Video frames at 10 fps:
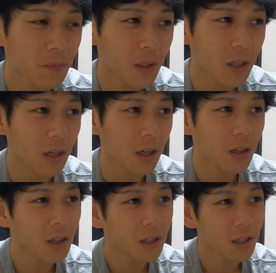なんか、
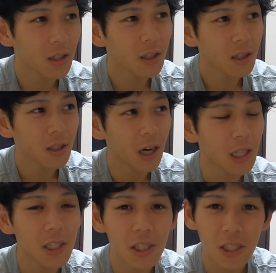
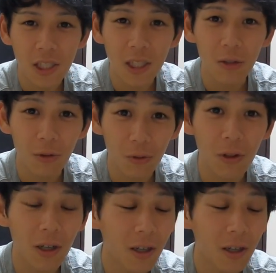安心したというか